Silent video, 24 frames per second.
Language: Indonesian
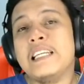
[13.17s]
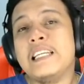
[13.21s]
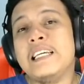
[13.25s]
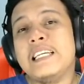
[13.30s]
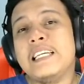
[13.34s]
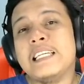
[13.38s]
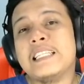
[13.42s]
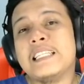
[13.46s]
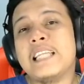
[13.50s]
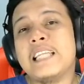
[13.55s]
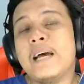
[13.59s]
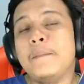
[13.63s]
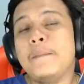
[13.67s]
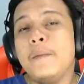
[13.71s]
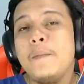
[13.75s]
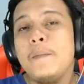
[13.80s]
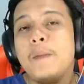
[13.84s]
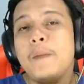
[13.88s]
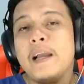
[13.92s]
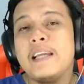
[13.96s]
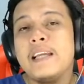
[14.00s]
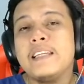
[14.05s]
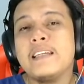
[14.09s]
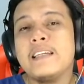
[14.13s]
Jadi kita
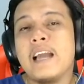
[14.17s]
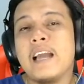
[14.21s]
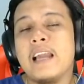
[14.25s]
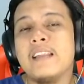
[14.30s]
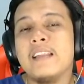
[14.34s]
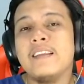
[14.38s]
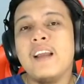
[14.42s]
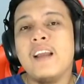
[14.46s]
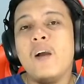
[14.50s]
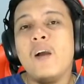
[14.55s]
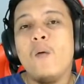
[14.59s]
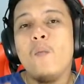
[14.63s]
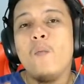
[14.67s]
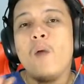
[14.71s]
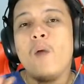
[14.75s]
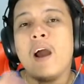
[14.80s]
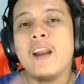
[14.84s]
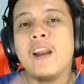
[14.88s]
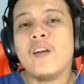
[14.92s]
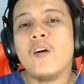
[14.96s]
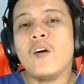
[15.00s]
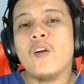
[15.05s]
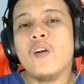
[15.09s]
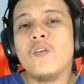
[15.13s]
memainkannya
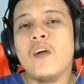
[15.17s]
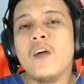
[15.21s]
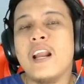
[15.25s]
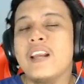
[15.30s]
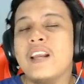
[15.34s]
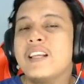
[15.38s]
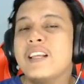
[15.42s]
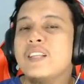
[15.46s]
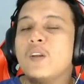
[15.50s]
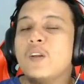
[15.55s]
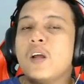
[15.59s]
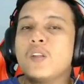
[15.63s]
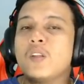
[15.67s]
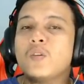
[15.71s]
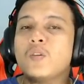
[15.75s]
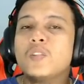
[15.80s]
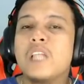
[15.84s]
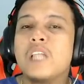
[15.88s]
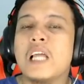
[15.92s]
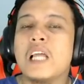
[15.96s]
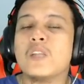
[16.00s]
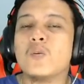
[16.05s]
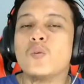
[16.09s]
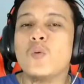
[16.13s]
one on one gitu atau
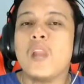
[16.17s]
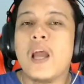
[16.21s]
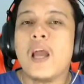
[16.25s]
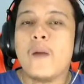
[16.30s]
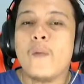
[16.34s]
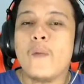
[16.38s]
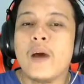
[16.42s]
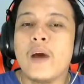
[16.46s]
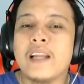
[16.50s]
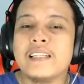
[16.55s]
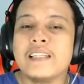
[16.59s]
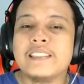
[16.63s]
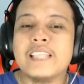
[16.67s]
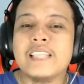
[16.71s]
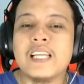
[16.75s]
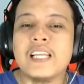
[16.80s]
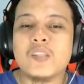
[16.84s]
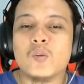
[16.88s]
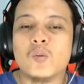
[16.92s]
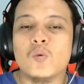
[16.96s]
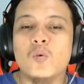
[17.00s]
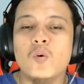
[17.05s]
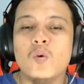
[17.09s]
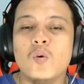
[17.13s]
satu lawan
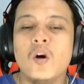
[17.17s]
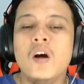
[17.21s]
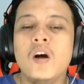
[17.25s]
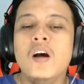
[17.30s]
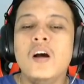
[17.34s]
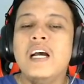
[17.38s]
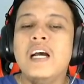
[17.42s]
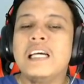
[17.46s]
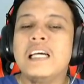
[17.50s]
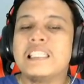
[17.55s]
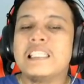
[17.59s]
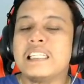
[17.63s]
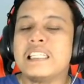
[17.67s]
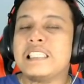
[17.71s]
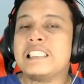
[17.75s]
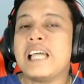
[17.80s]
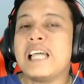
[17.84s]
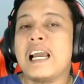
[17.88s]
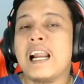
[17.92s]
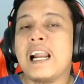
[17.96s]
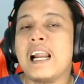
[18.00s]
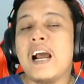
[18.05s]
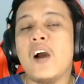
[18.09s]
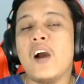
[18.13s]
satu
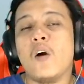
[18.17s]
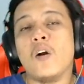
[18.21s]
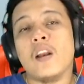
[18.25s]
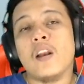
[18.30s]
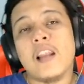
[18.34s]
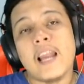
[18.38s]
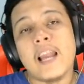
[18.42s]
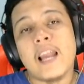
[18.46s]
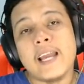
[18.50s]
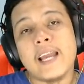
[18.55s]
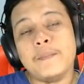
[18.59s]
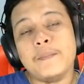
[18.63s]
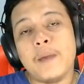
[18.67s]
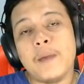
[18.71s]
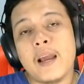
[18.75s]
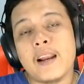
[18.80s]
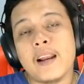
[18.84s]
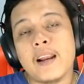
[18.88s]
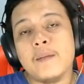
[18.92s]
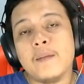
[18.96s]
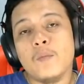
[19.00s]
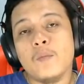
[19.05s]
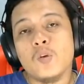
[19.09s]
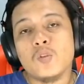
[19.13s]
secara online
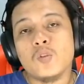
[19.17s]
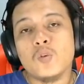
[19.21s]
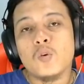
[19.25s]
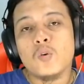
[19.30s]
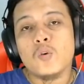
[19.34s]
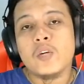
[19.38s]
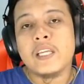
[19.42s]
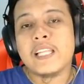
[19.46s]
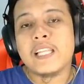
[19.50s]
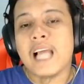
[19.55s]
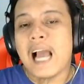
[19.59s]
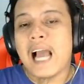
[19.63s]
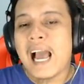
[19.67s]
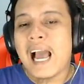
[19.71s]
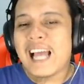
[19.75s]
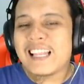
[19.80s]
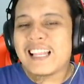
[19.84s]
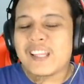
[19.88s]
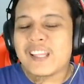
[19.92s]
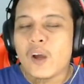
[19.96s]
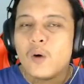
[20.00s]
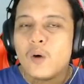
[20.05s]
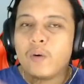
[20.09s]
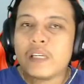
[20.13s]
bareng musuh kita
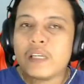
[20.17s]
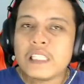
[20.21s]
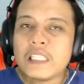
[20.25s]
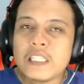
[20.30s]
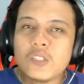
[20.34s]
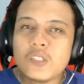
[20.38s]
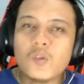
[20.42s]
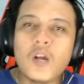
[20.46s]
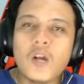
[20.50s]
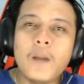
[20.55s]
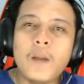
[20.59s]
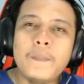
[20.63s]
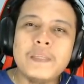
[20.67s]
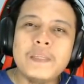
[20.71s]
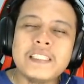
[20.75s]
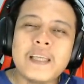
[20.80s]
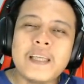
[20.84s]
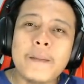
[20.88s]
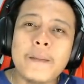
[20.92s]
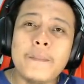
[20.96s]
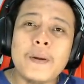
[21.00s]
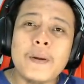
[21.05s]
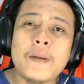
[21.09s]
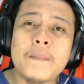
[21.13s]
atau kita juga
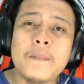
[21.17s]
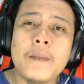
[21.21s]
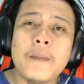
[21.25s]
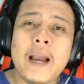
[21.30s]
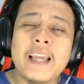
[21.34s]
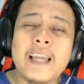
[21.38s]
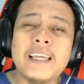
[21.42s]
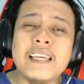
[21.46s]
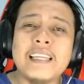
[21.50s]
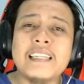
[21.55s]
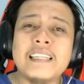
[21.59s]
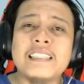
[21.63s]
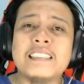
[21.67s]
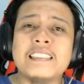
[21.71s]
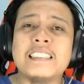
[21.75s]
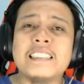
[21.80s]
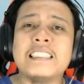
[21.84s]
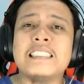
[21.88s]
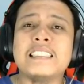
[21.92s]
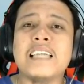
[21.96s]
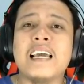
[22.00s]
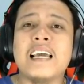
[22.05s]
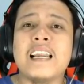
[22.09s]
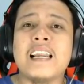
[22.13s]
bisa bermain
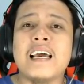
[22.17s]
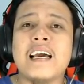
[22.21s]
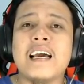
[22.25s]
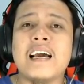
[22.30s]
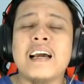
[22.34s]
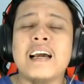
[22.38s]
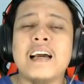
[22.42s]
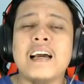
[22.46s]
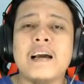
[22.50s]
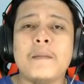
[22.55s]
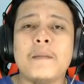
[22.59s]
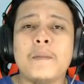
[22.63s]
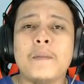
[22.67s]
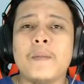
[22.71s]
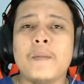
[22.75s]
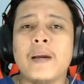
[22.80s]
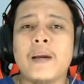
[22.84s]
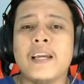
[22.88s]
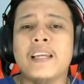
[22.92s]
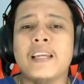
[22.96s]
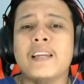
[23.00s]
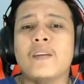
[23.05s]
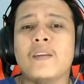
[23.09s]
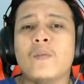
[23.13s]
secara
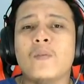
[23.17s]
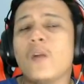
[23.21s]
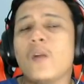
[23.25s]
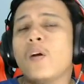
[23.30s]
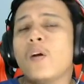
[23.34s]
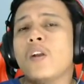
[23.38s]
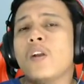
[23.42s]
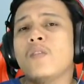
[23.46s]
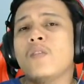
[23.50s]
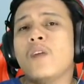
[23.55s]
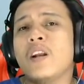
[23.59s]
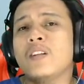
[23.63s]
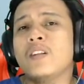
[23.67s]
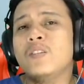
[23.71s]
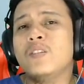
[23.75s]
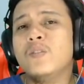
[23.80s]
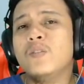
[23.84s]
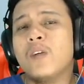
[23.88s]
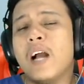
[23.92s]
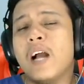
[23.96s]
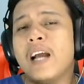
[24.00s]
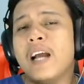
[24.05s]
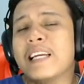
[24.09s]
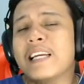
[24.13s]
bermain one on one
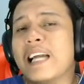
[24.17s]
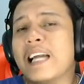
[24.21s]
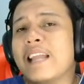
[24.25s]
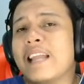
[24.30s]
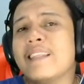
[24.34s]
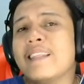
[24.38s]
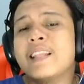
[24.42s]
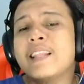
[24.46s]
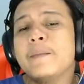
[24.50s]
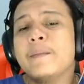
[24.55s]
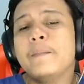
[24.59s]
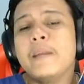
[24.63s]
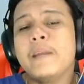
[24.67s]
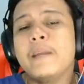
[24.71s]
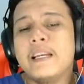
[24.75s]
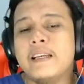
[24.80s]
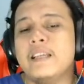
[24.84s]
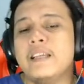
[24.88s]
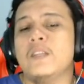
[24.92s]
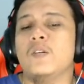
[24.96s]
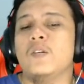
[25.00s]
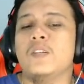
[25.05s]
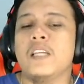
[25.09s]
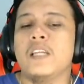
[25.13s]
juga dengan teman gitu.